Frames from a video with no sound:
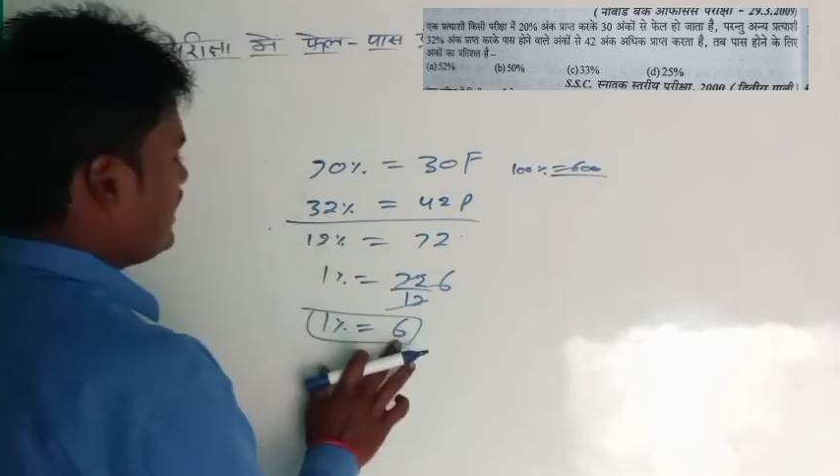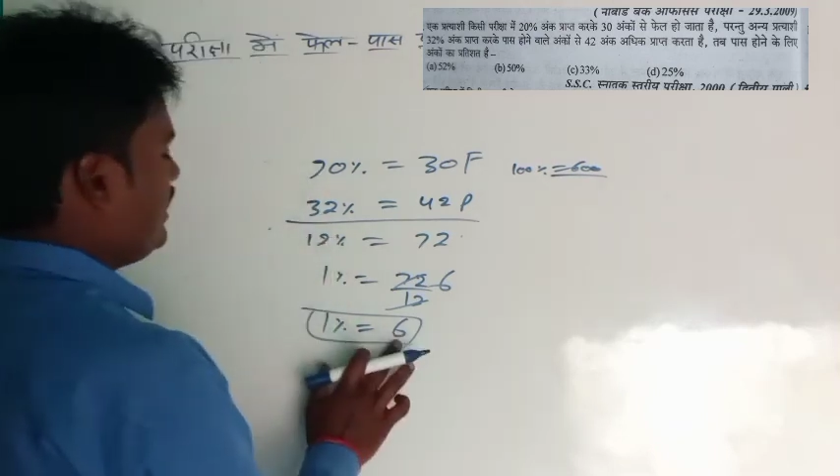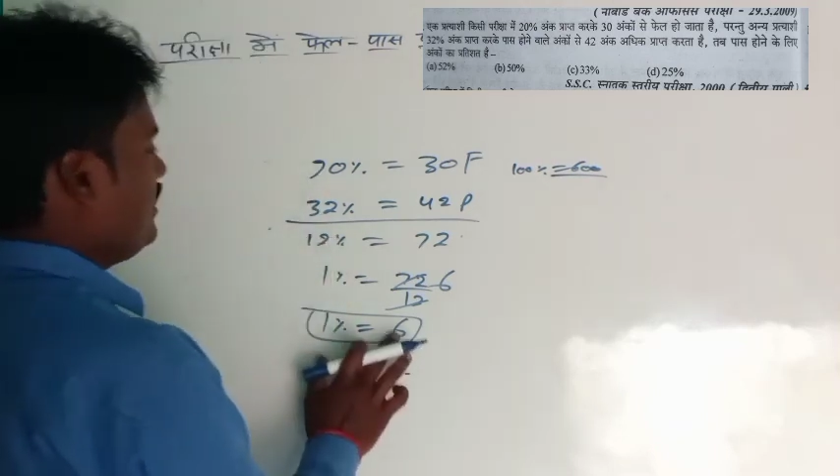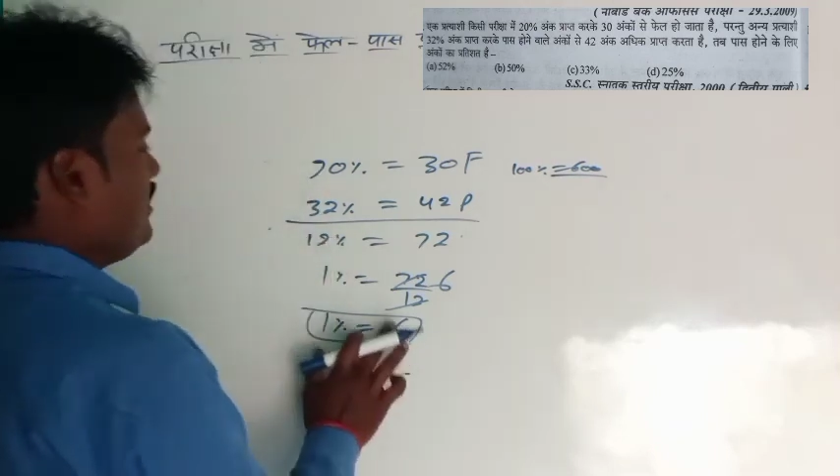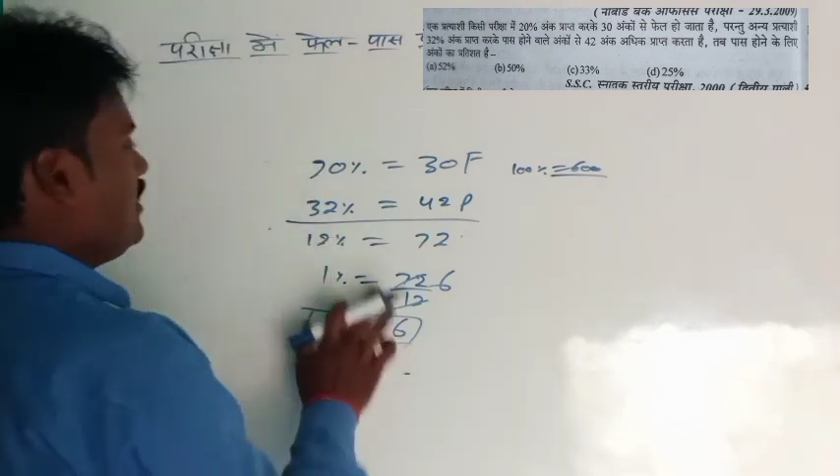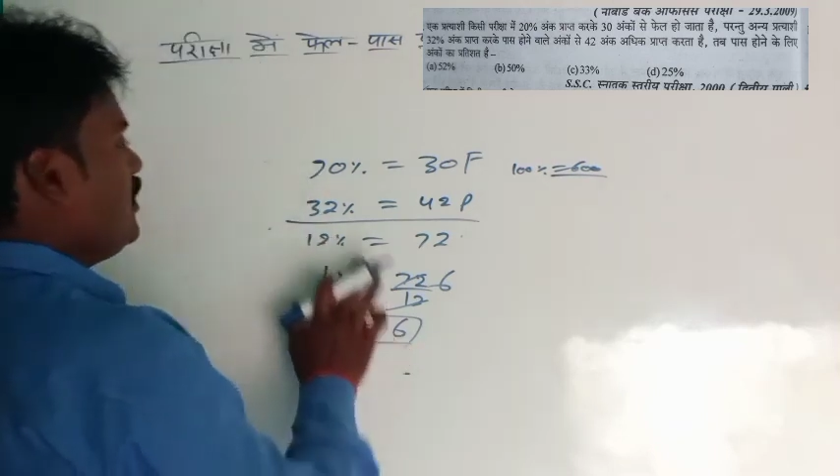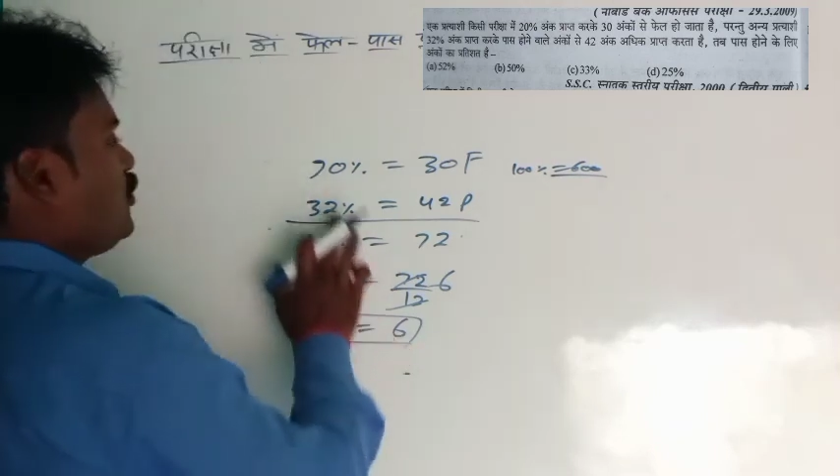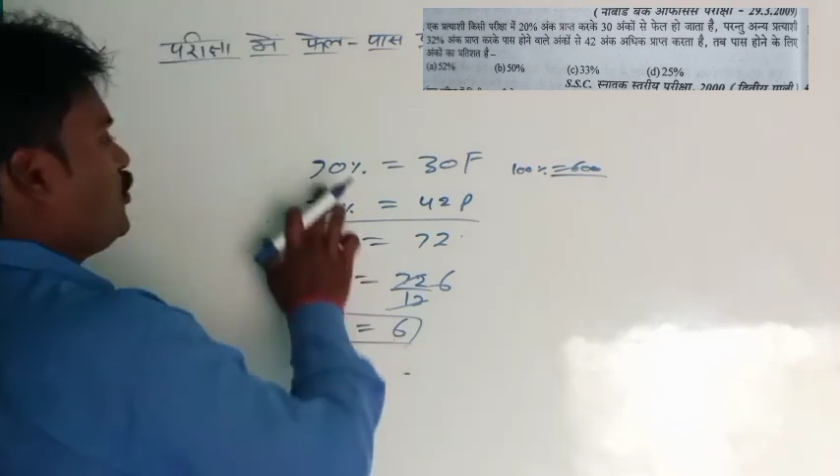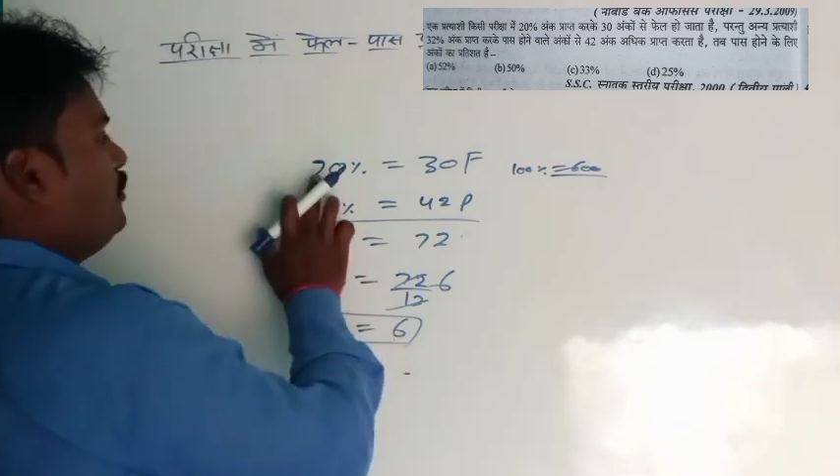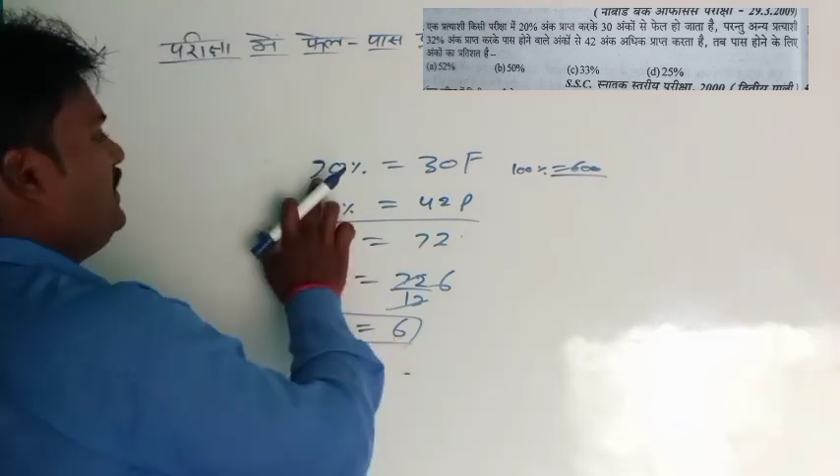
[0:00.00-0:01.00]
छः
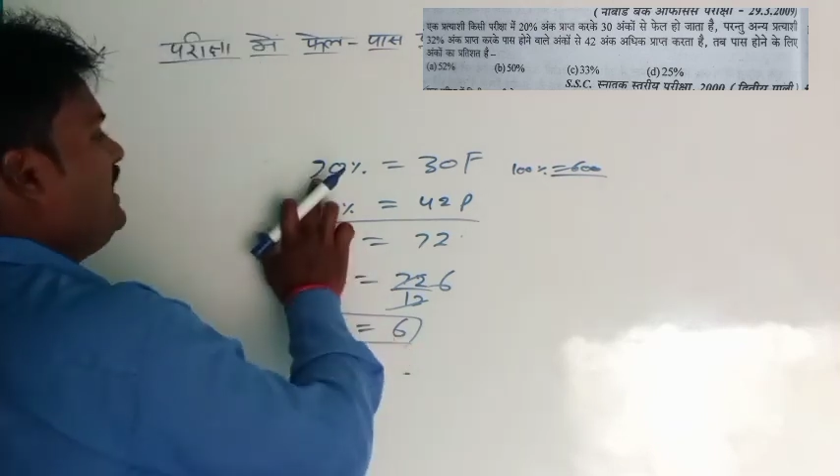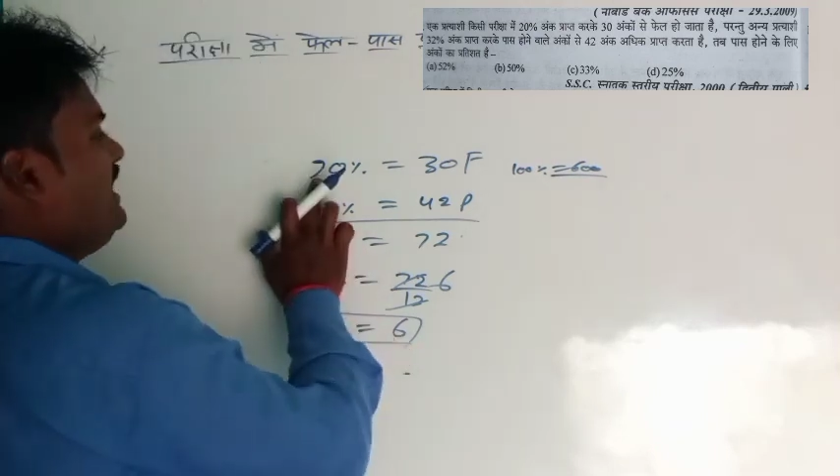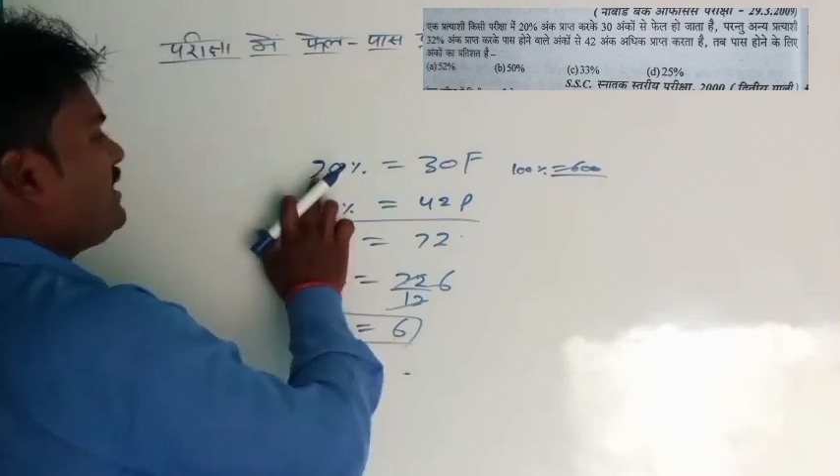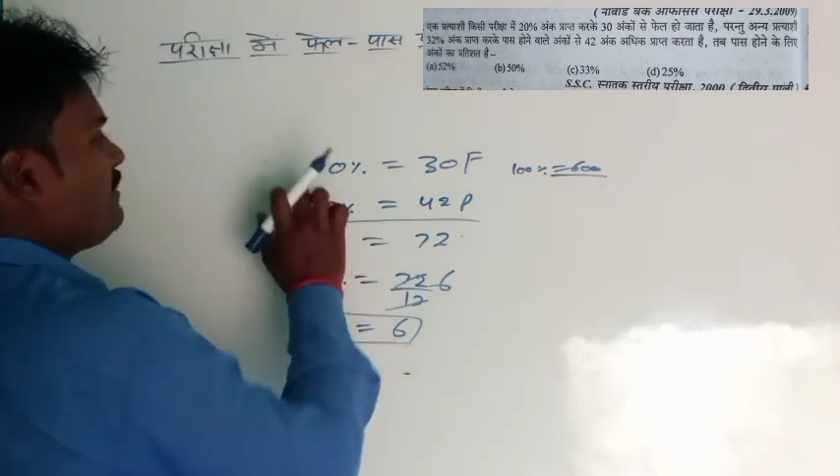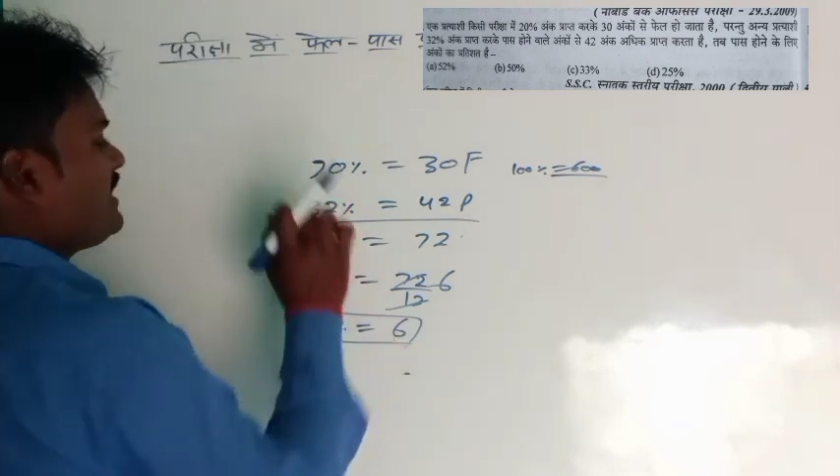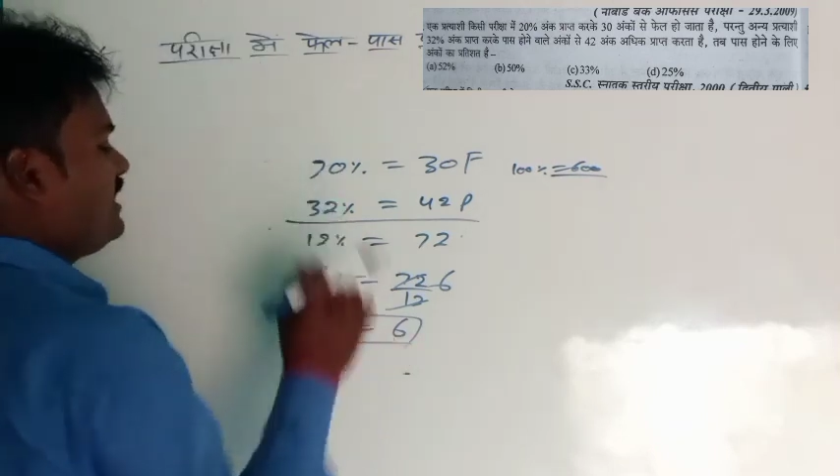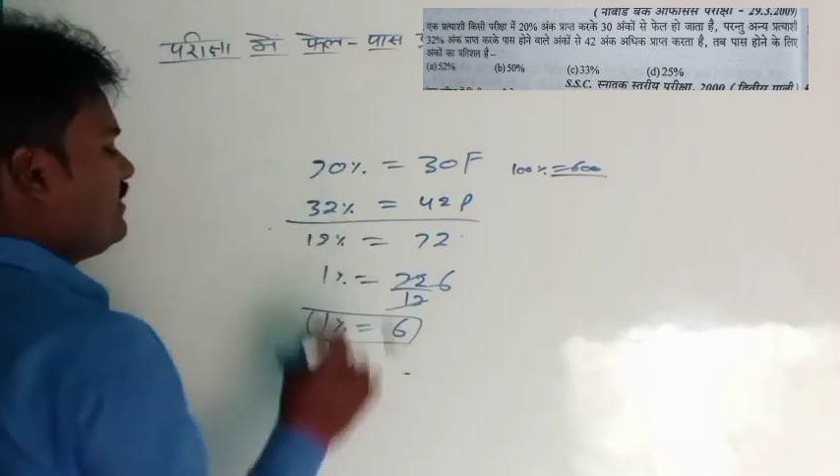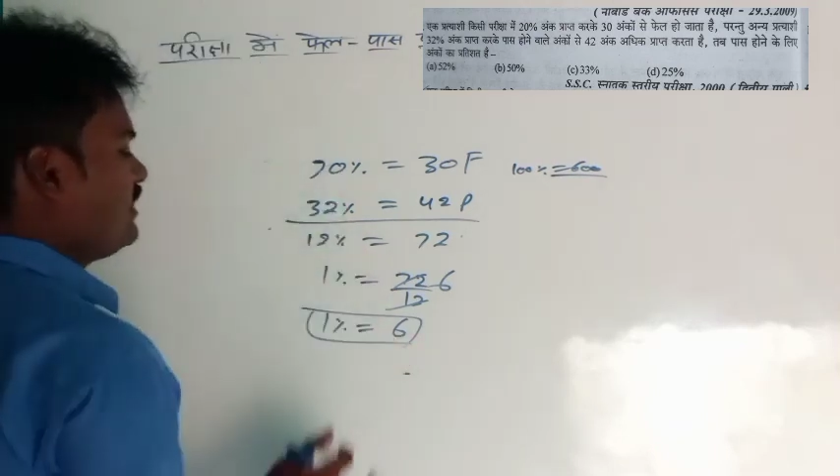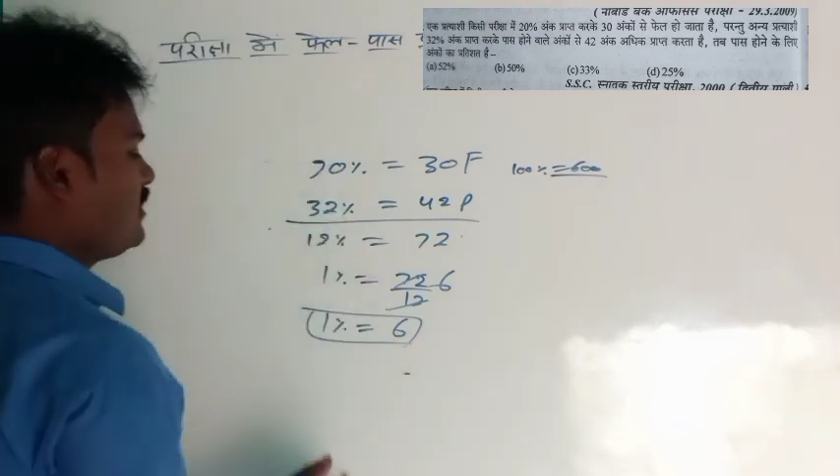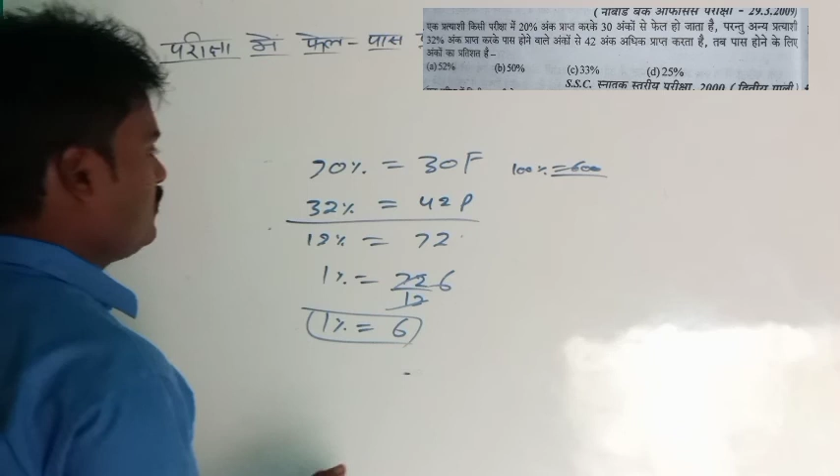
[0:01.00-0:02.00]
तो बीस परसेंट
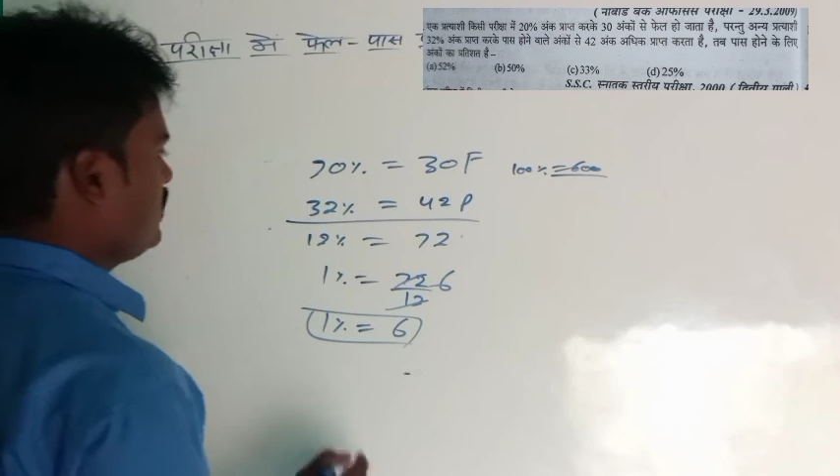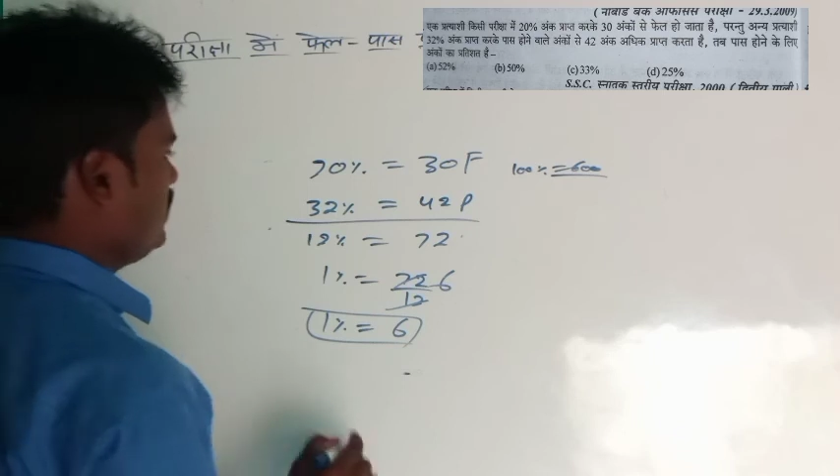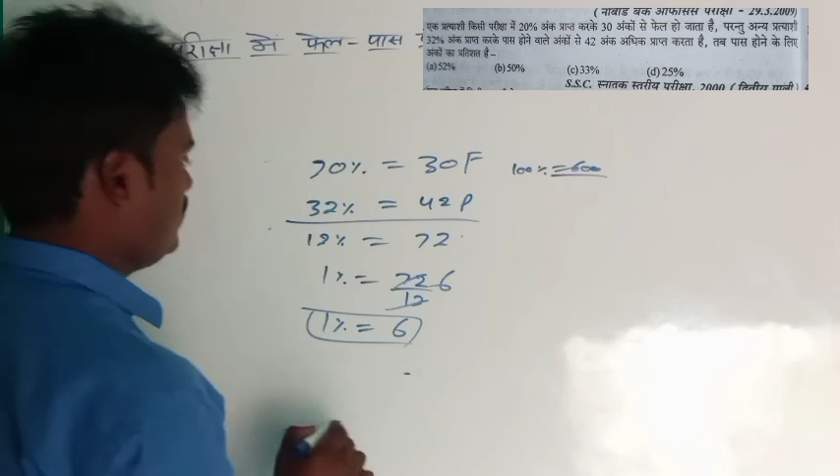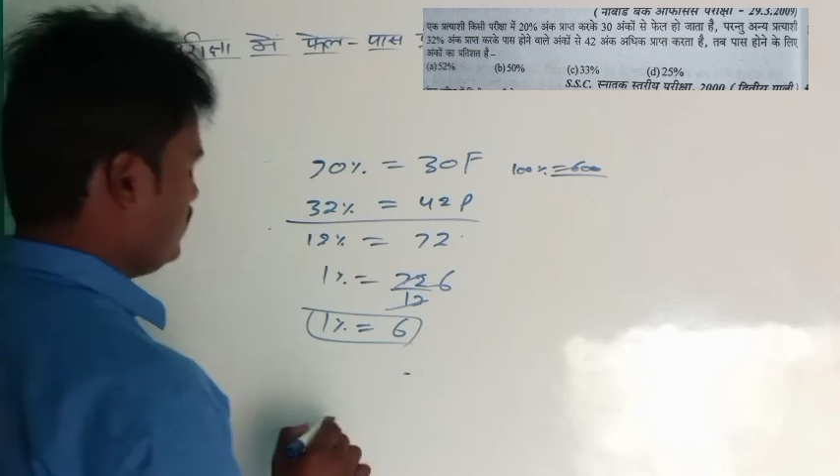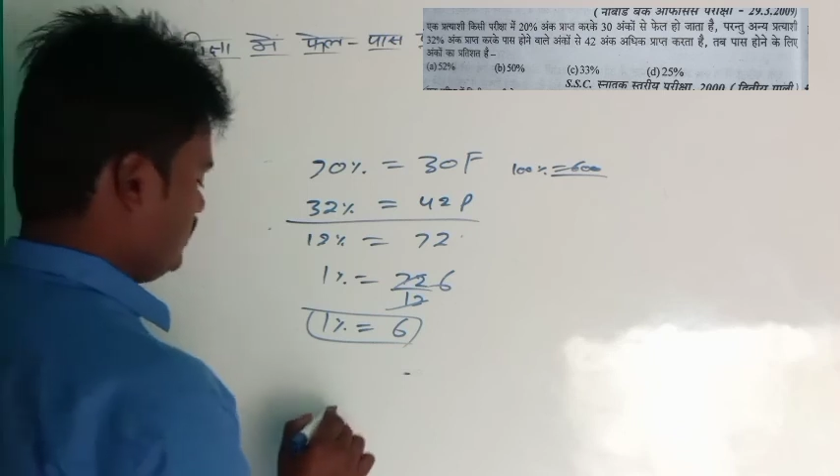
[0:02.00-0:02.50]
वहाँ कितना होगा